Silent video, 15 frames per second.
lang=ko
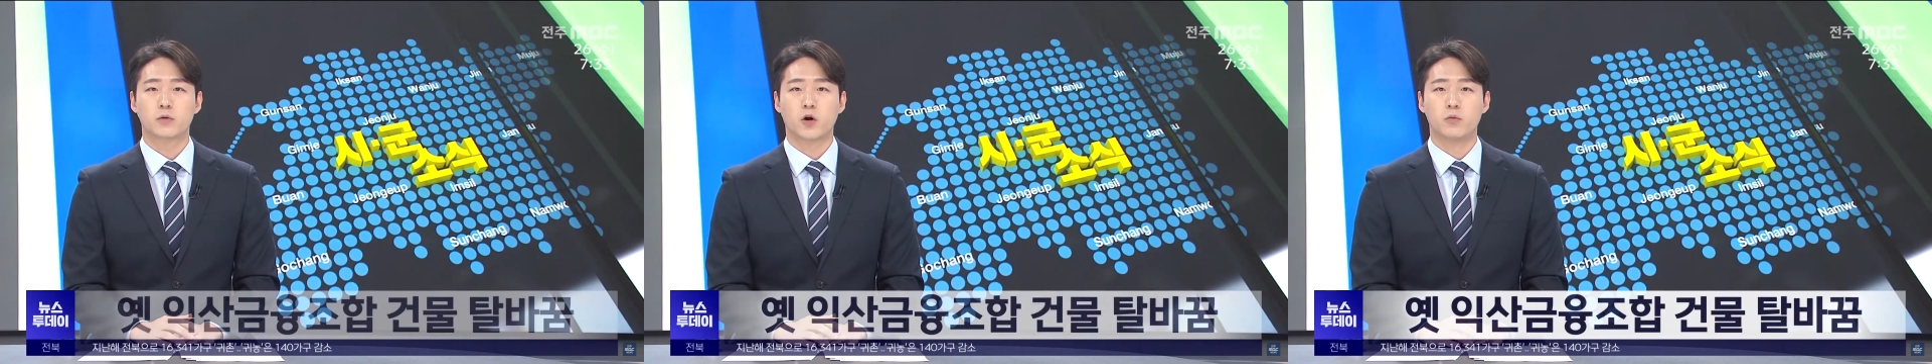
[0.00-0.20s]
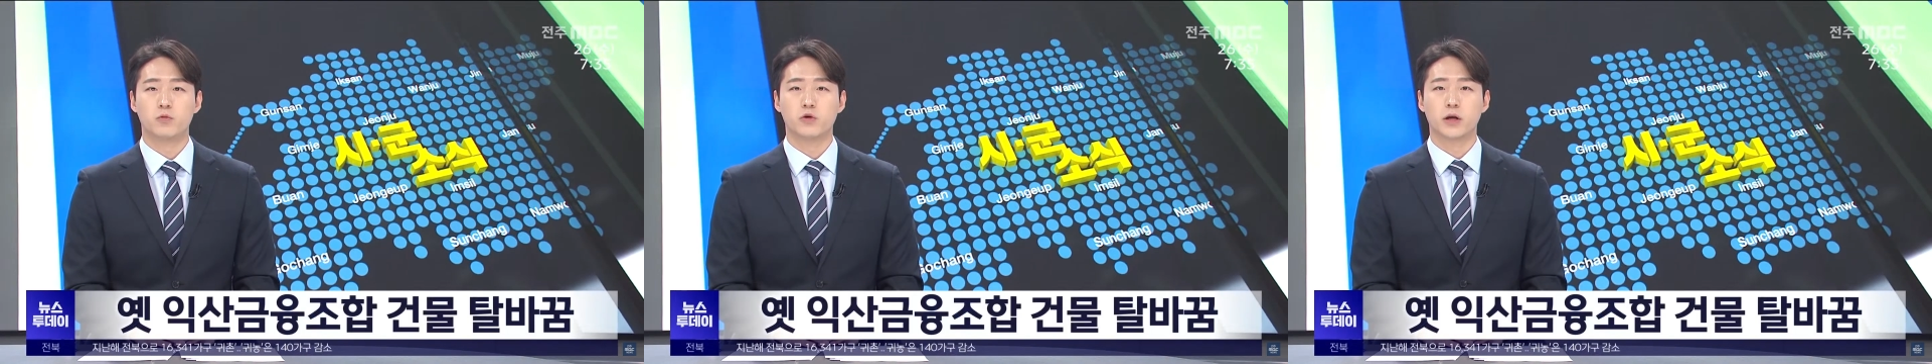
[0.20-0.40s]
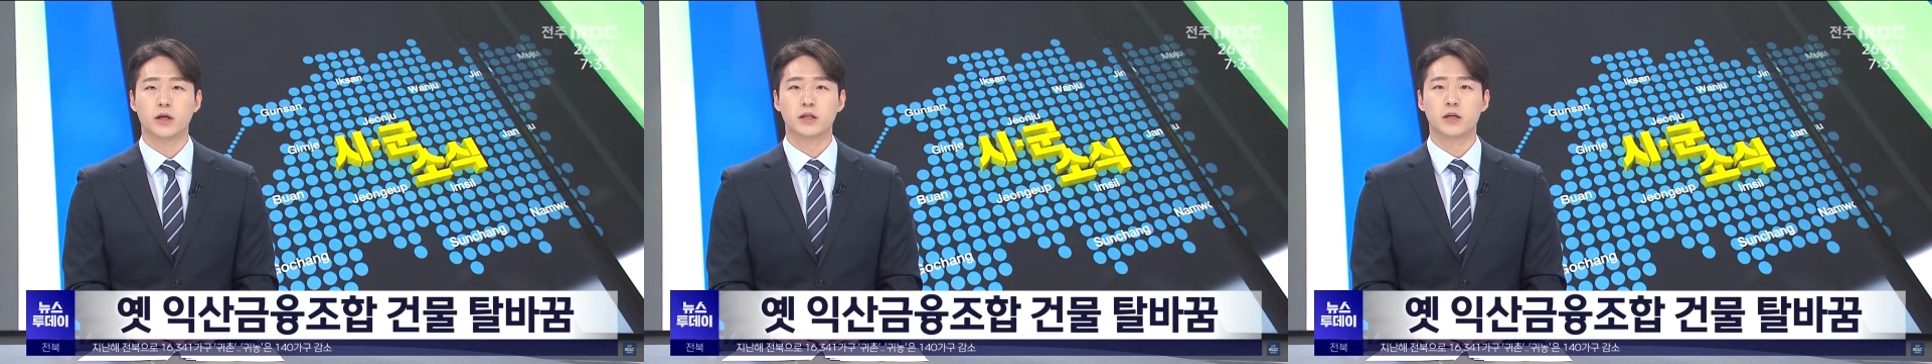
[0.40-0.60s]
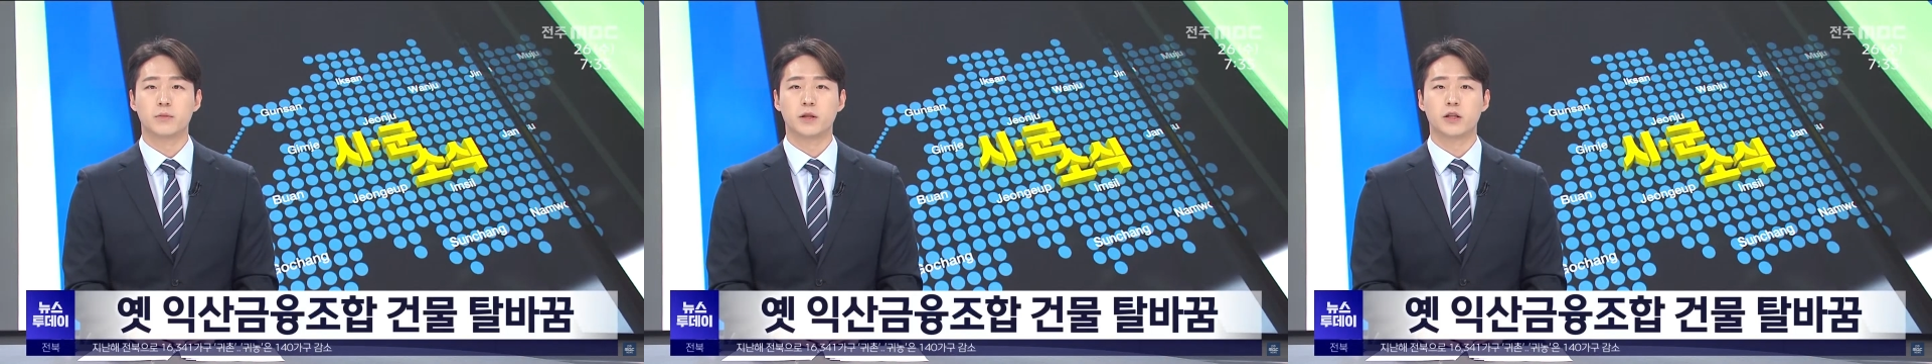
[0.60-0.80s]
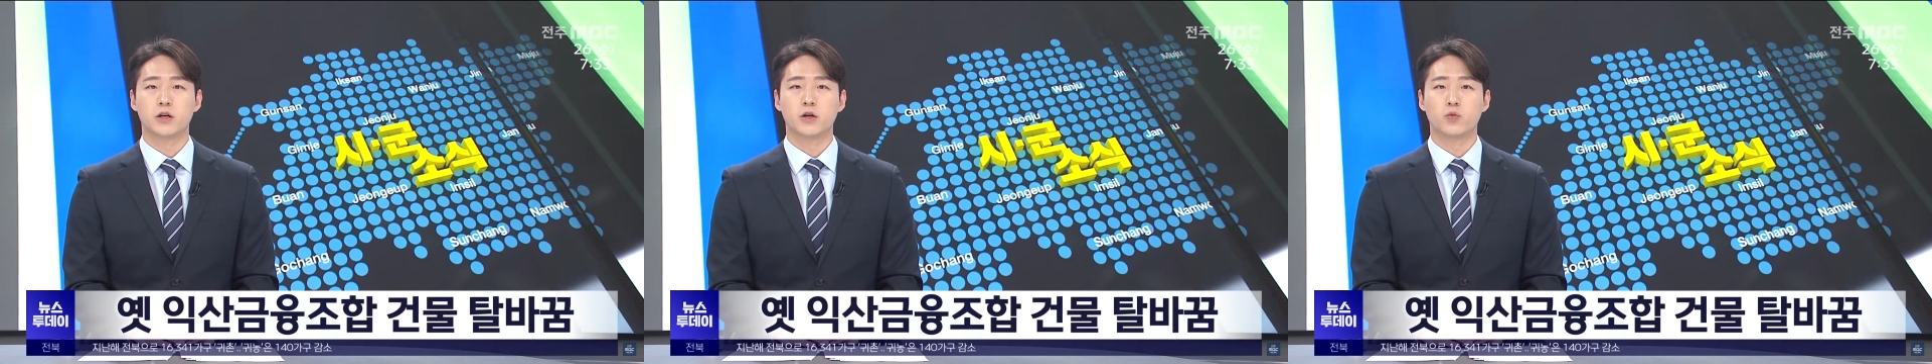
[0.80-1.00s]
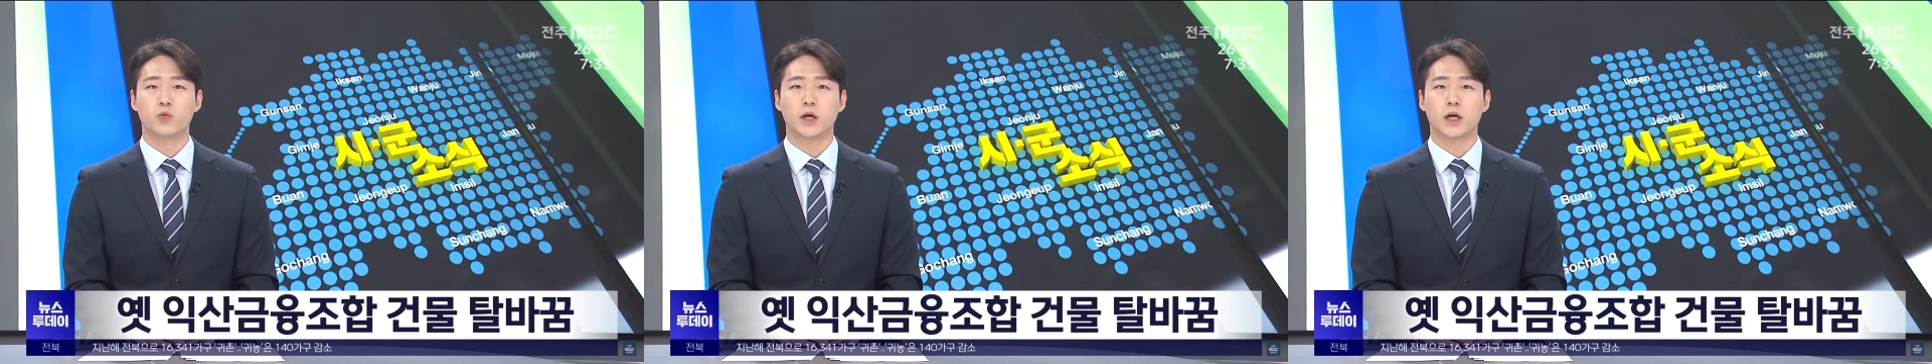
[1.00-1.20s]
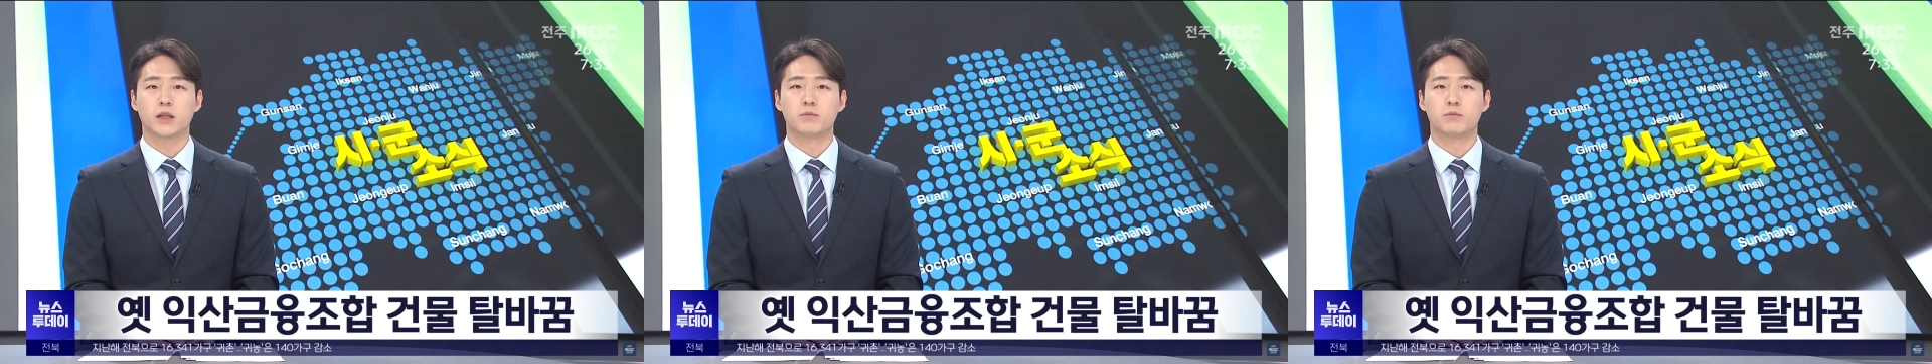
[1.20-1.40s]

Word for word: 건물이 시민들을 위한